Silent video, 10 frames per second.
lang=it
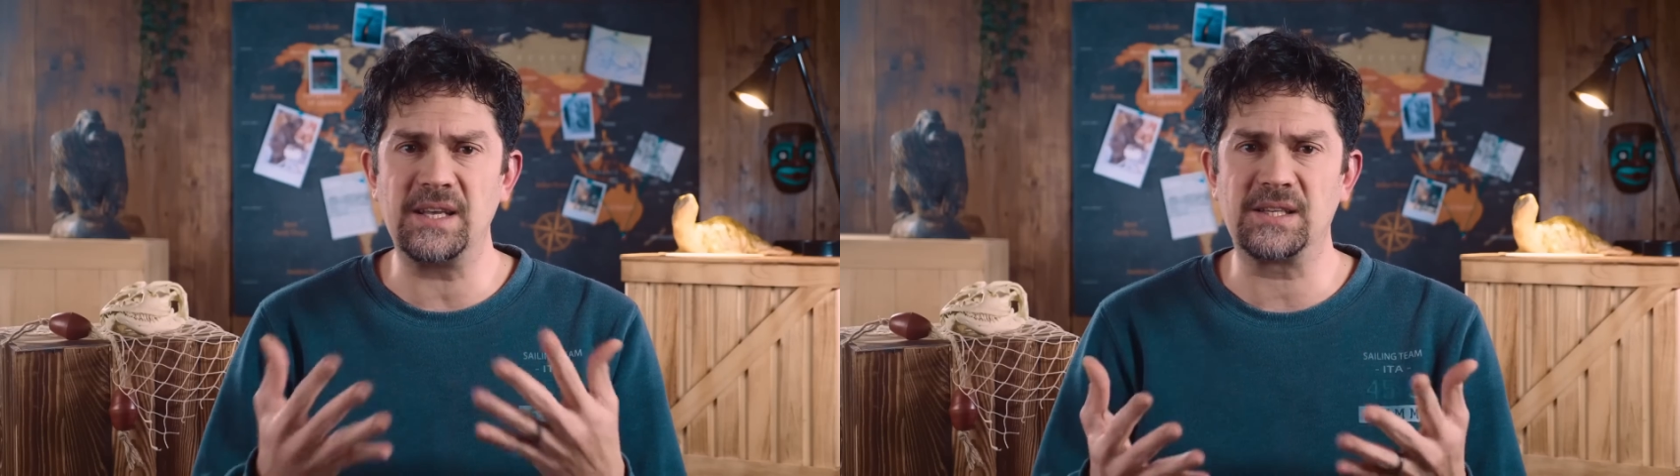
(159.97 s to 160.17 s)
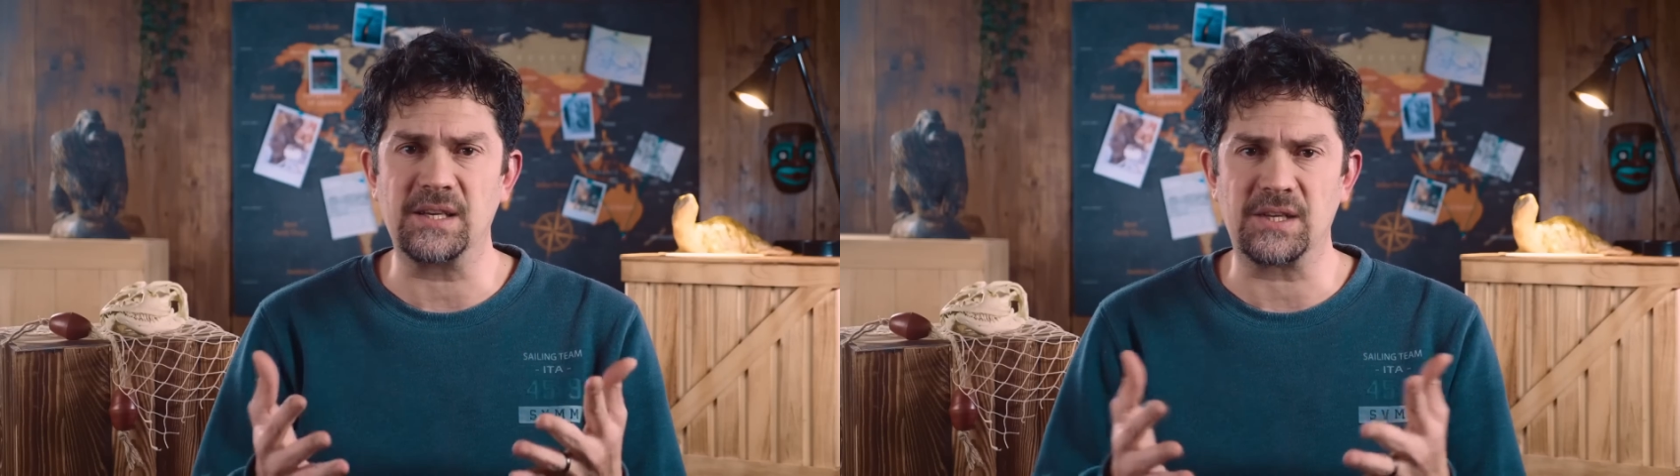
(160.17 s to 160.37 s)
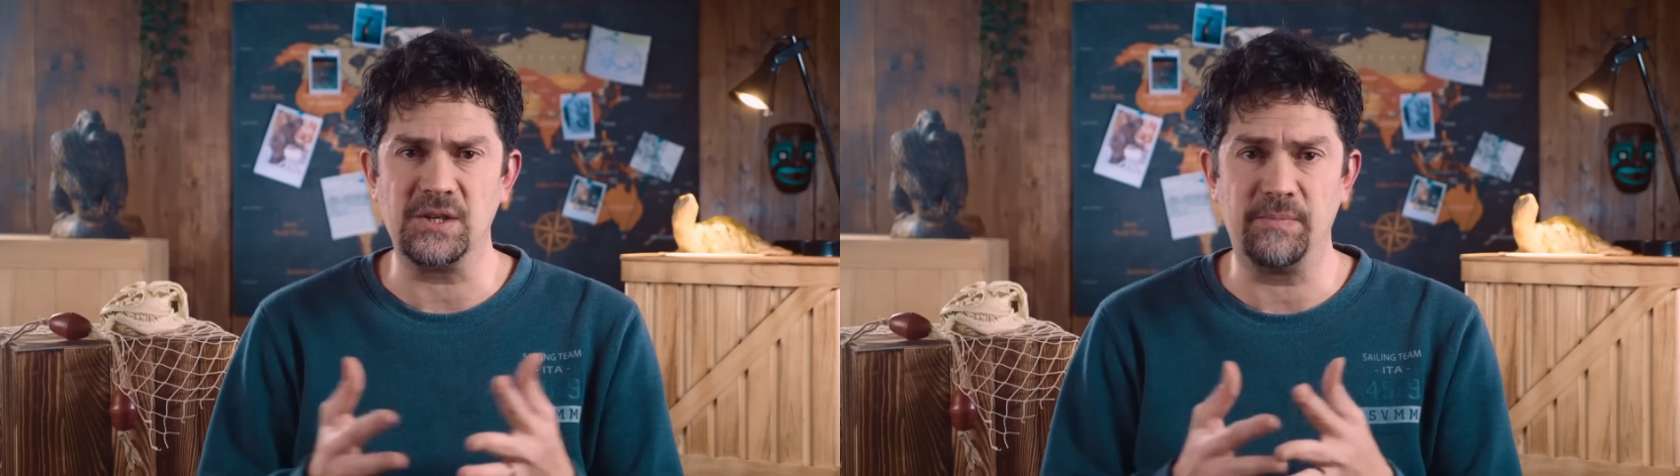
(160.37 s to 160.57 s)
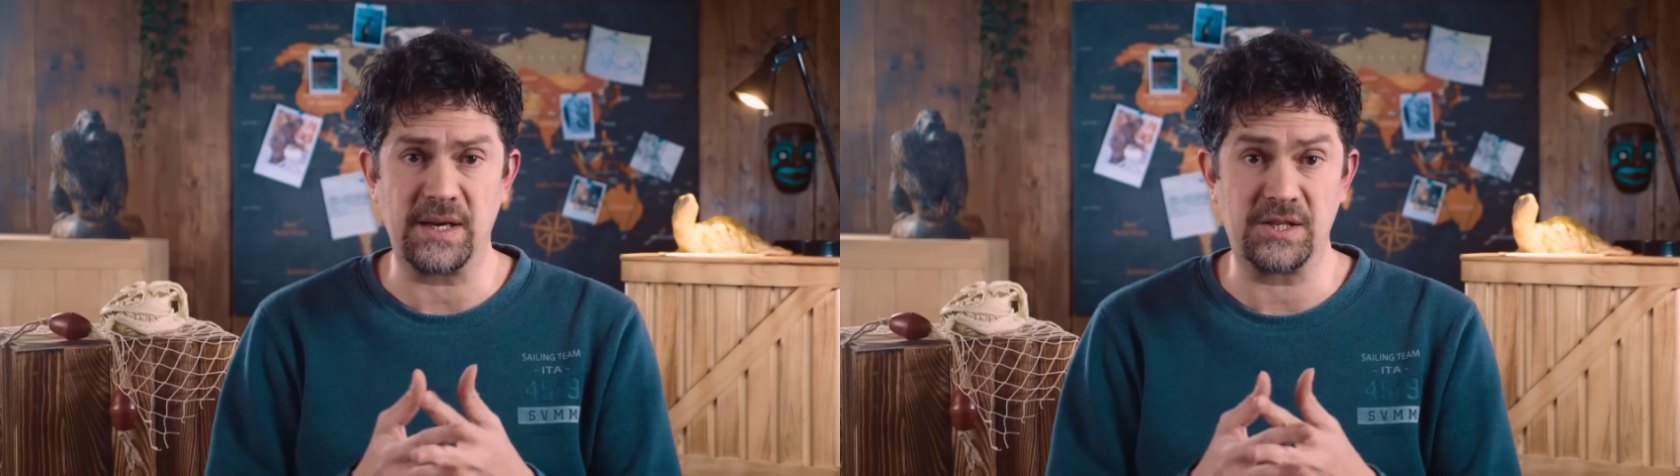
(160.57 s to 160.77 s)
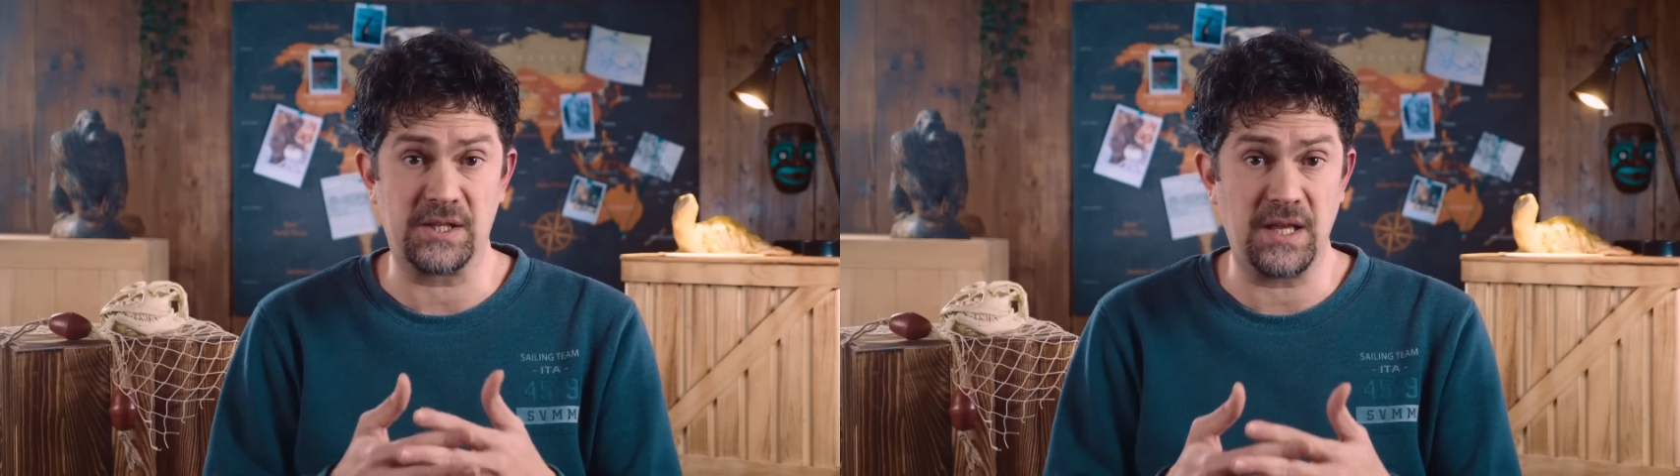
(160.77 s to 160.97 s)
esserci
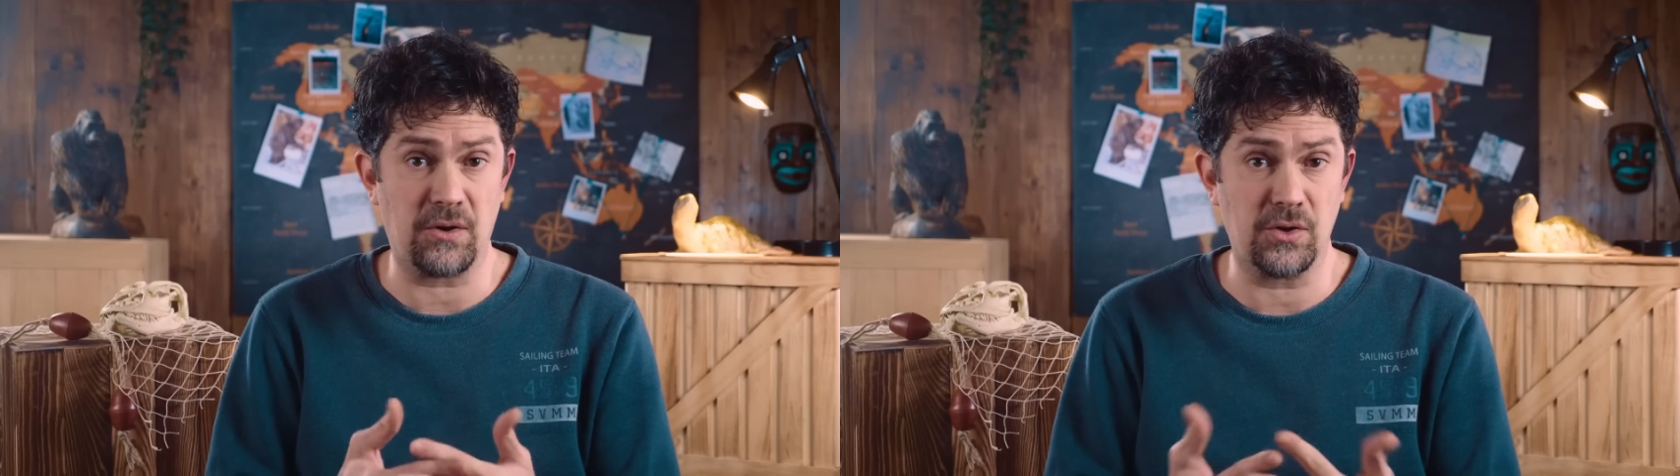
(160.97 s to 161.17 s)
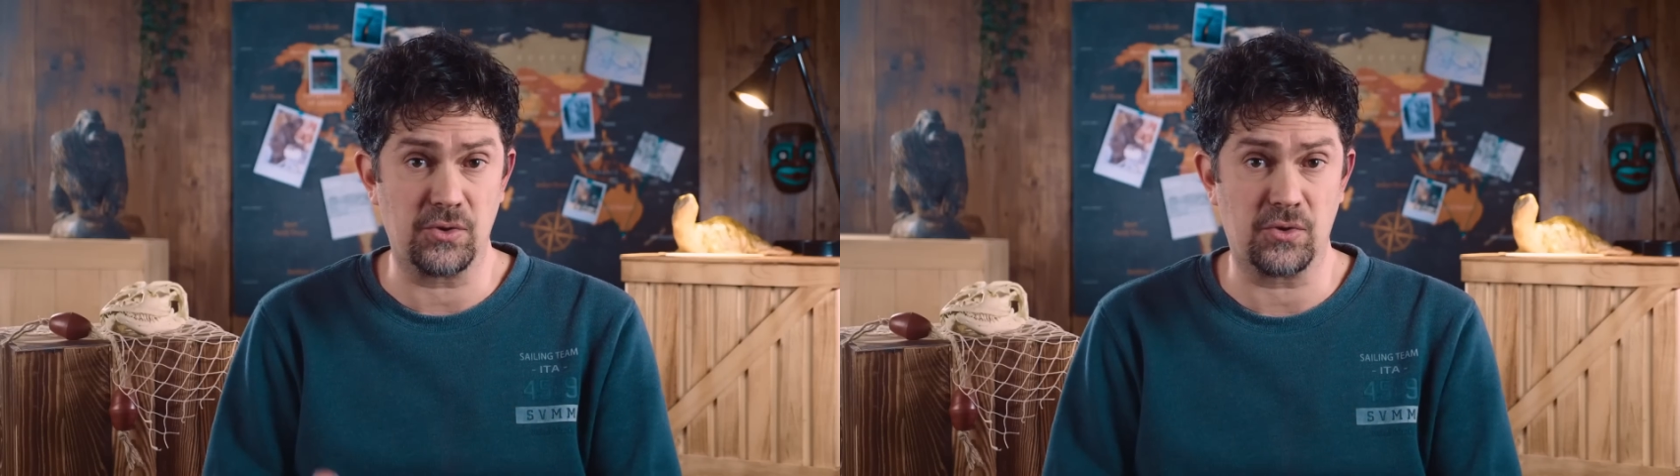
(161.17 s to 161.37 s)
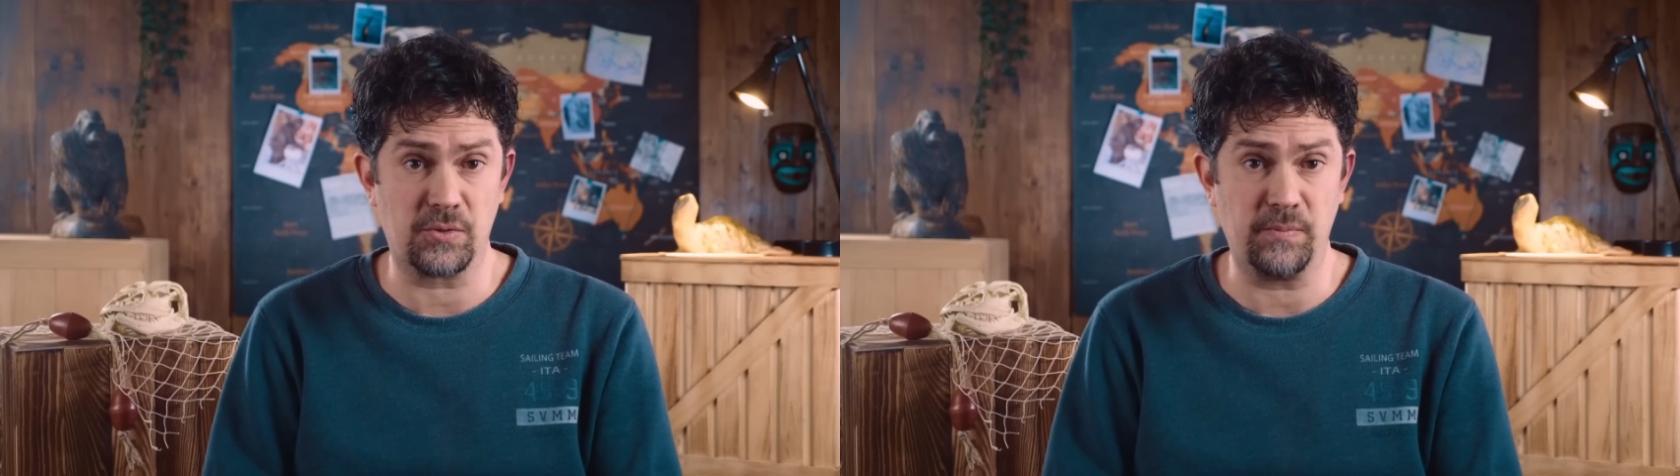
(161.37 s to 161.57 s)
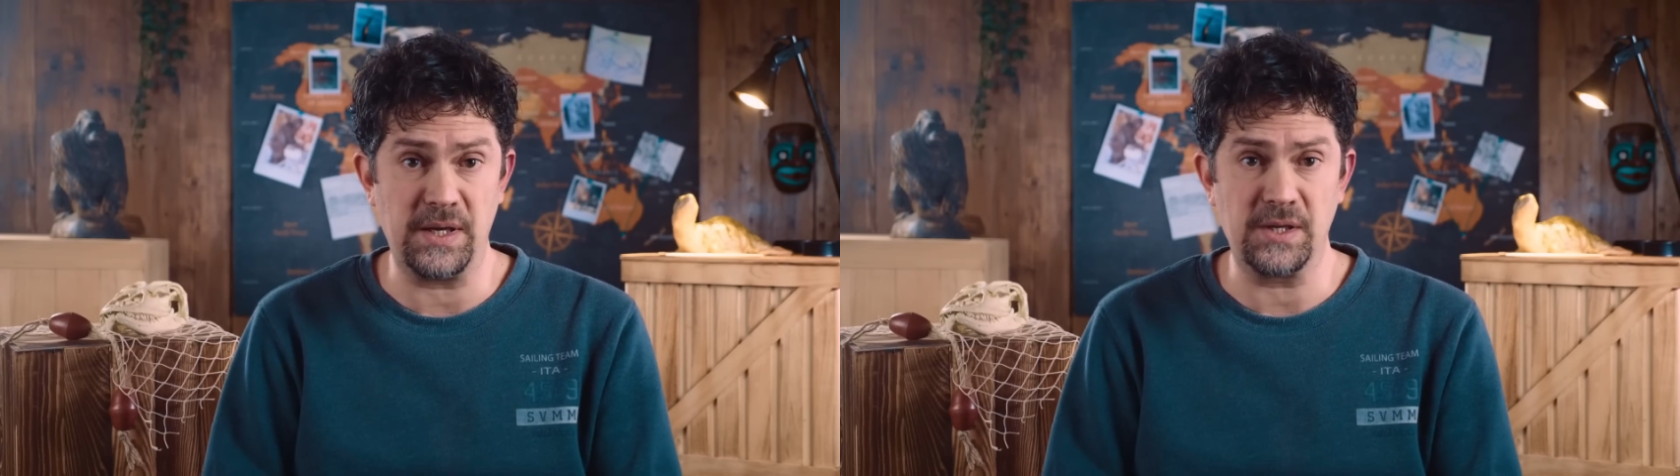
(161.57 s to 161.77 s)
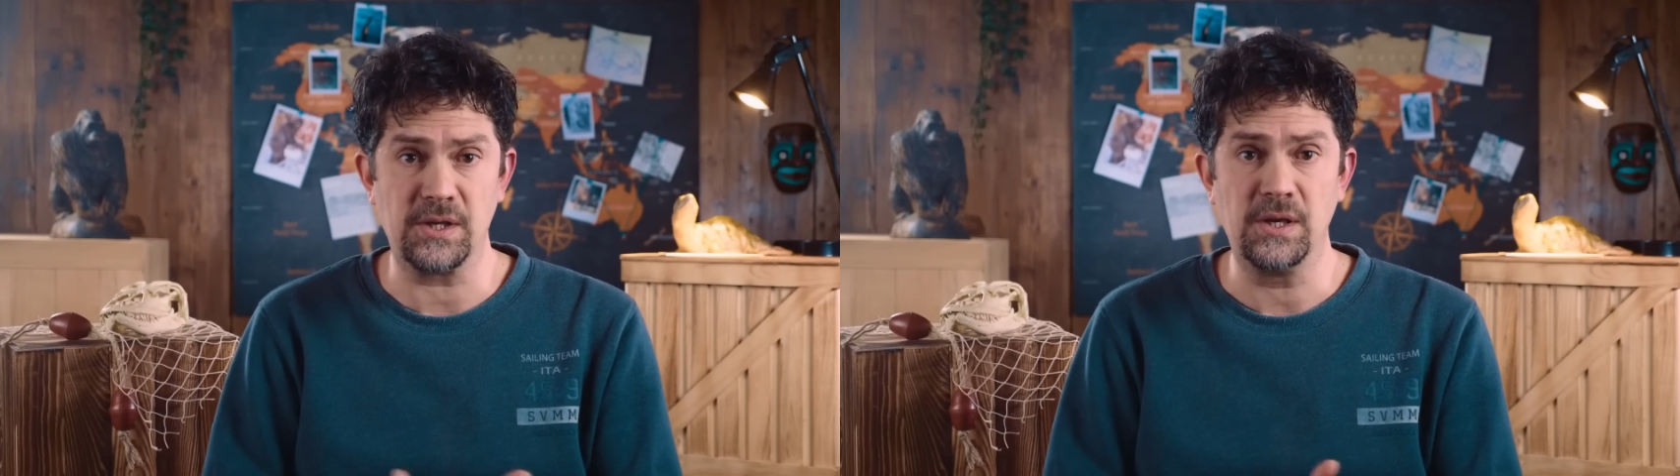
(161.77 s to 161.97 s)
per accettare una
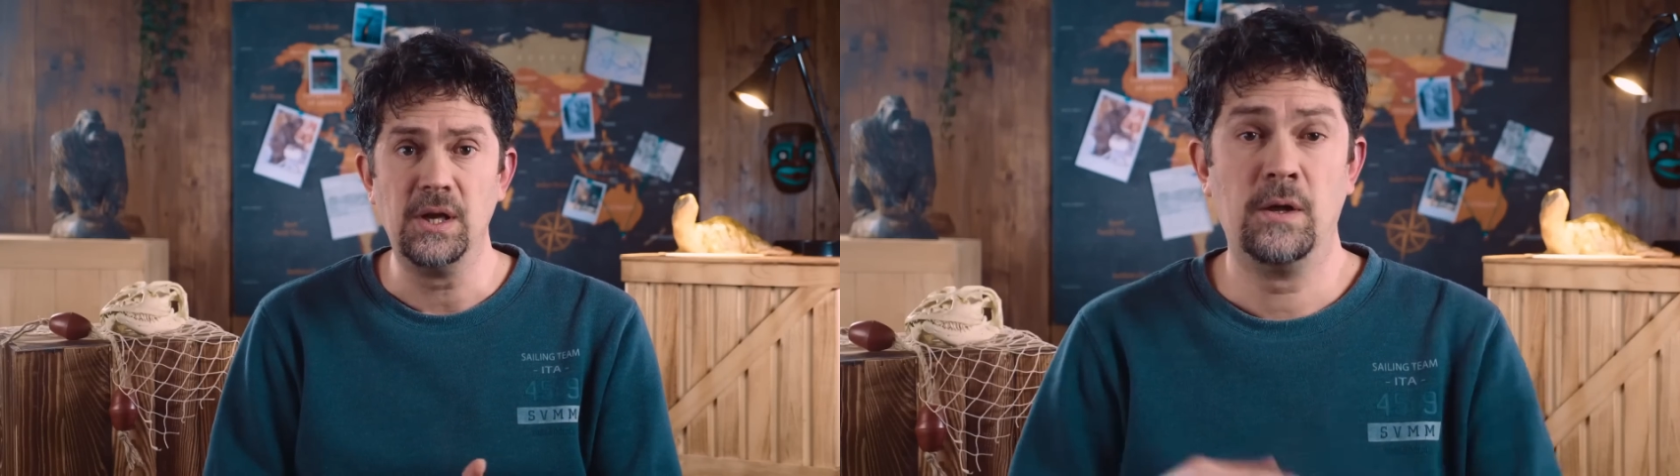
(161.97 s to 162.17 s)
sottospecie?